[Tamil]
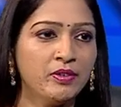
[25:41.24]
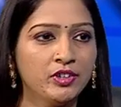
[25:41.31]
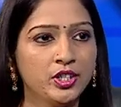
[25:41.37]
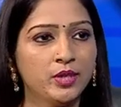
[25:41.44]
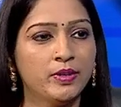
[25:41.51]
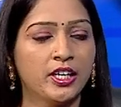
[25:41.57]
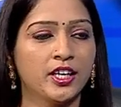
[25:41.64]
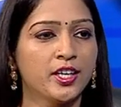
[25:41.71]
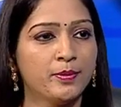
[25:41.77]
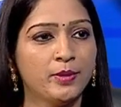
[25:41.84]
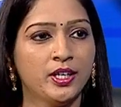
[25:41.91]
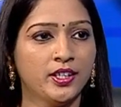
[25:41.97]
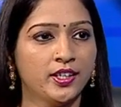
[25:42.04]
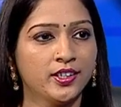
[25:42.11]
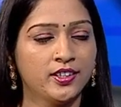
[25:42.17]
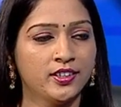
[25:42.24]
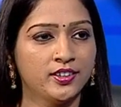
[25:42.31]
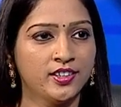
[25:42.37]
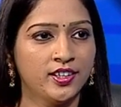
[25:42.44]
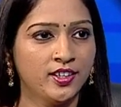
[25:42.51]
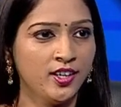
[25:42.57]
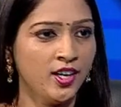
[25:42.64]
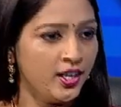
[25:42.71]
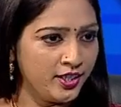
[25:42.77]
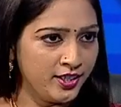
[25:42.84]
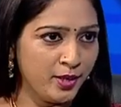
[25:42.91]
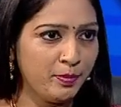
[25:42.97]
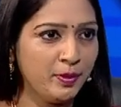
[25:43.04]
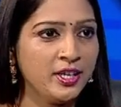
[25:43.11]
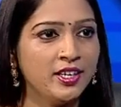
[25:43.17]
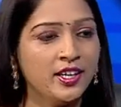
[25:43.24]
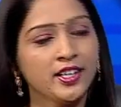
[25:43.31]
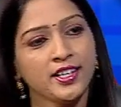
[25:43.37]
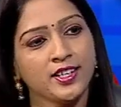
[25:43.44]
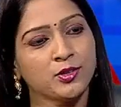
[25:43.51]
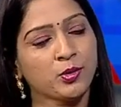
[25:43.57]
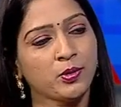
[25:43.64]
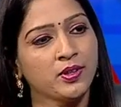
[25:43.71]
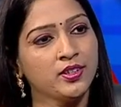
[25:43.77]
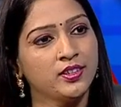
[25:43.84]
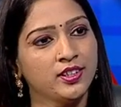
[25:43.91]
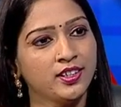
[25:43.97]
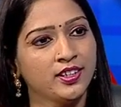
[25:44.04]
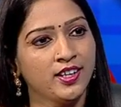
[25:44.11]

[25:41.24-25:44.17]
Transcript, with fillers: வந்து வழக்கமாக நடக்கிறது தான் இது எப்படின்னா நீங்க சொன்னது